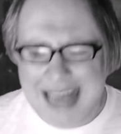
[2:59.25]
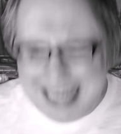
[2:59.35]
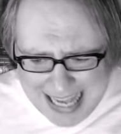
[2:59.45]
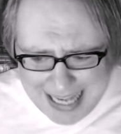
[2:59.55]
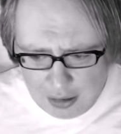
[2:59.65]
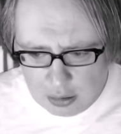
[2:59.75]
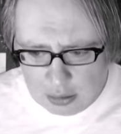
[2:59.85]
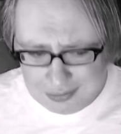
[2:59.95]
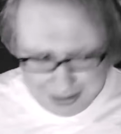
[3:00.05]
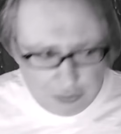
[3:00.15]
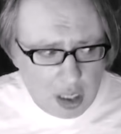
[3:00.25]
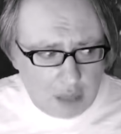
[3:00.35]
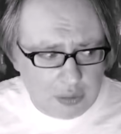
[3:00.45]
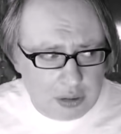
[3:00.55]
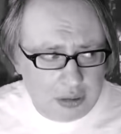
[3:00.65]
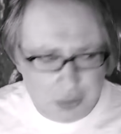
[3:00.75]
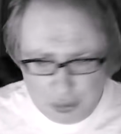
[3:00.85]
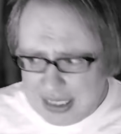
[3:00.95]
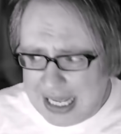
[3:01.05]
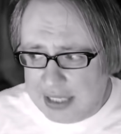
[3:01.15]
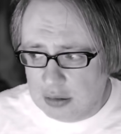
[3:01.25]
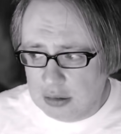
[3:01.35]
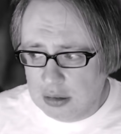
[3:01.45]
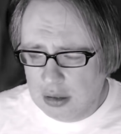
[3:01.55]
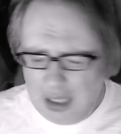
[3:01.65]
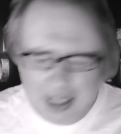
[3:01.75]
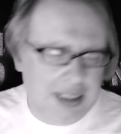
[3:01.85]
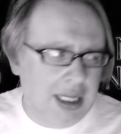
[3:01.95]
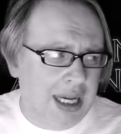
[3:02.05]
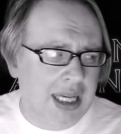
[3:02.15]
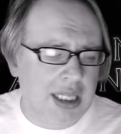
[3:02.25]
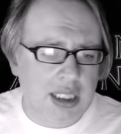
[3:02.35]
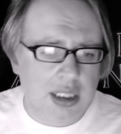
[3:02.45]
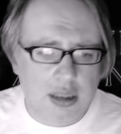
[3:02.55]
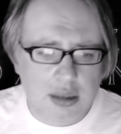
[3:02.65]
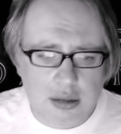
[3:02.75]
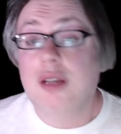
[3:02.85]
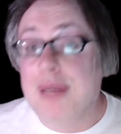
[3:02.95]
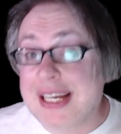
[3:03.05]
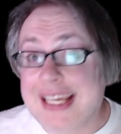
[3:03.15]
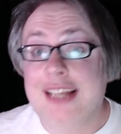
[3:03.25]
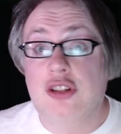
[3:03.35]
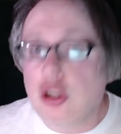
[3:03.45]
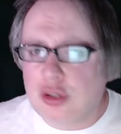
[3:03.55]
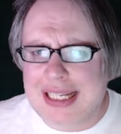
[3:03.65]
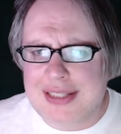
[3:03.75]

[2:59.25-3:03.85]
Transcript: Anello! Di nuovo! Sul serio! Eh dai! Perché, tolta